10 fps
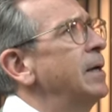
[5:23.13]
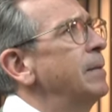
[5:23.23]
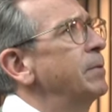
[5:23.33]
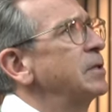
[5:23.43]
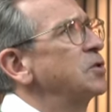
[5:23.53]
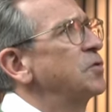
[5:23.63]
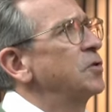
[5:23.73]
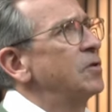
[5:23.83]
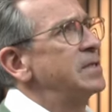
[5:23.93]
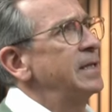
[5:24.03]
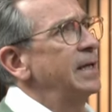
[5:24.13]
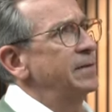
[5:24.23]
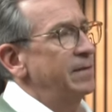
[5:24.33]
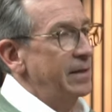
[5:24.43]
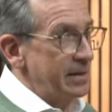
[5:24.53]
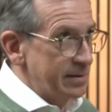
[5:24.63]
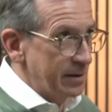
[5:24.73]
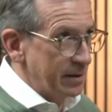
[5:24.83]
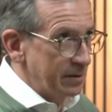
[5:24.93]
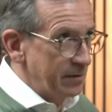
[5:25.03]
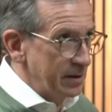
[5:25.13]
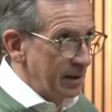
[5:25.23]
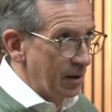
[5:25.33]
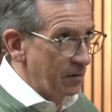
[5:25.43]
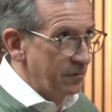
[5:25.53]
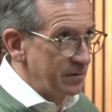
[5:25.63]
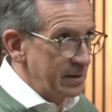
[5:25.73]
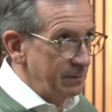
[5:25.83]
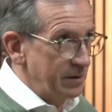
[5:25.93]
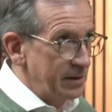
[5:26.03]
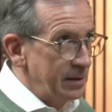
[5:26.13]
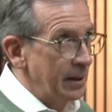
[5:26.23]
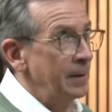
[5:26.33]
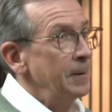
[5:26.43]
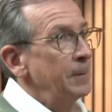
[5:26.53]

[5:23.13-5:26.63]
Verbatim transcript: Britisch von Neuseeland ist in den Gewinn gelaufen, sehen wir hier,